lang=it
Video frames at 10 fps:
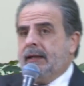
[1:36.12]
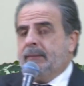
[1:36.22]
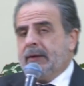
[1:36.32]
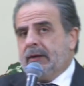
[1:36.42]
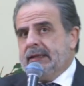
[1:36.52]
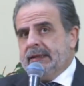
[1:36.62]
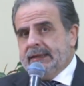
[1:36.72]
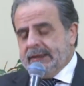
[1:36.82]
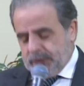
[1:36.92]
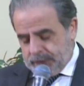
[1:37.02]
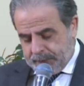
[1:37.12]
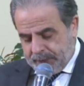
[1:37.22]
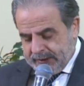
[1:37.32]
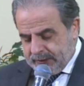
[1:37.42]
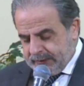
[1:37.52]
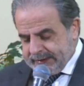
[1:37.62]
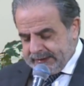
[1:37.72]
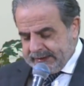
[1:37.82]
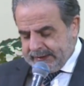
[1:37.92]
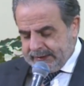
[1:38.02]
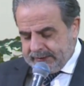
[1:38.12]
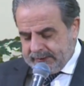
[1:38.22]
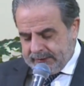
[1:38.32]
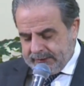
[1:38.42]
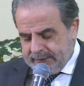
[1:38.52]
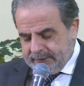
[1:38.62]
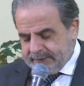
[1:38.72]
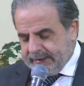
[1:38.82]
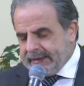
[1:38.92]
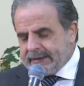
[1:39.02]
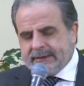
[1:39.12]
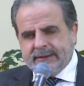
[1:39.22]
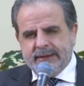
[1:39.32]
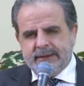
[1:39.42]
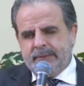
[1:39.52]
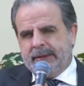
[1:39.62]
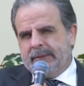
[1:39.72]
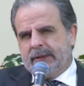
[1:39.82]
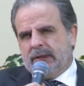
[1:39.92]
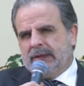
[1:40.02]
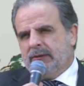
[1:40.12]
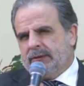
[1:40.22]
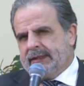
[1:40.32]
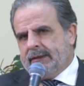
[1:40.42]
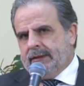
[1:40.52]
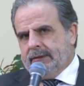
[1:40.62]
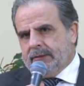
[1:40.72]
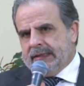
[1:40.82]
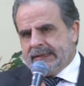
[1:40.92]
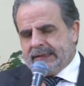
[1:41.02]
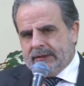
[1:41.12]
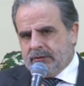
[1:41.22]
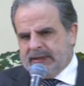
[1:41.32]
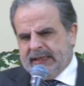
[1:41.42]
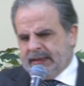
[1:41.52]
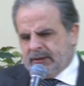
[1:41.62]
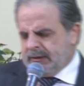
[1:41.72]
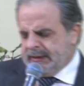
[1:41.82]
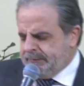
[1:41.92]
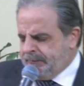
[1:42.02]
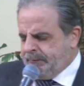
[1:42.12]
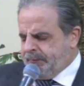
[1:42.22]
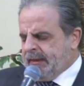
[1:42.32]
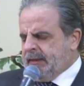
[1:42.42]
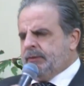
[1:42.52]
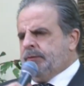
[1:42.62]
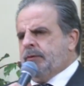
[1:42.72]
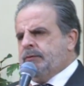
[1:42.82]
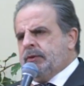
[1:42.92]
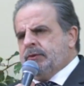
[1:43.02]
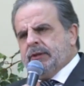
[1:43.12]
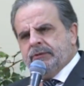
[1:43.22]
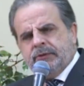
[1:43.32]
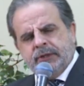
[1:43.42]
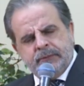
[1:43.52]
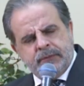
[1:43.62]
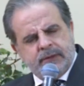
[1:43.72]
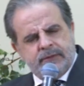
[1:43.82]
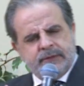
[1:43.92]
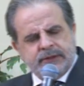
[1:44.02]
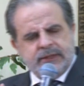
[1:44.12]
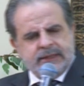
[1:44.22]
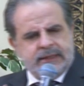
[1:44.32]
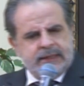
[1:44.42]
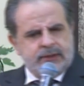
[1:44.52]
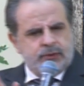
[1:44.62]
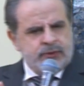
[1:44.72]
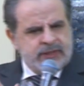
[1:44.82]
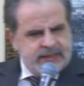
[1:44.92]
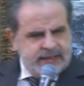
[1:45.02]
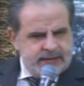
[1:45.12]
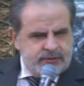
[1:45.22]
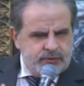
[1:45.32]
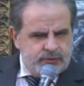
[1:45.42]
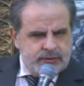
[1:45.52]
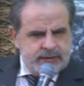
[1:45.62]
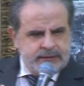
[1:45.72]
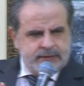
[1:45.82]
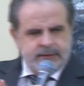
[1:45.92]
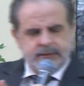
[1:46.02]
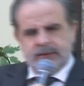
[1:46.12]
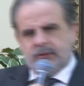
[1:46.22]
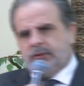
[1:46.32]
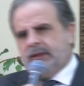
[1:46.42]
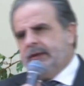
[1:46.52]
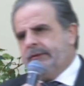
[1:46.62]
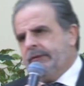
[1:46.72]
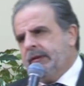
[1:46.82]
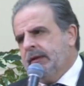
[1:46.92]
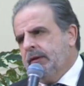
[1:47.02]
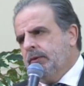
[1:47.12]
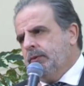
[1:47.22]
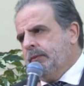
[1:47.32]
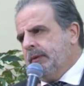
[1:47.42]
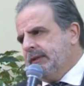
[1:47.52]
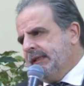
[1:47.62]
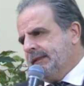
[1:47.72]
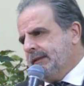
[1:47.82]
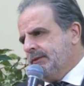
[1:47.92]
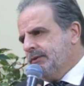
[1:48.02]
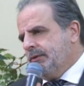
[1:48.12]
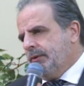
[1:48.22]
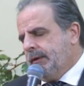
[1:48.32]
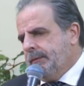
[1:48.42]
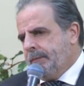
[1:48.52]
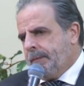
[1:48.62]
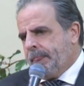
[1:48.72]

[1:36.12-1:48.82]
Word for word: La parola di Dio in questi eh, versi esprime qualcosa di straordinario e mm, io voglio che voi facciate delle considerazioni con un po' di attenzione.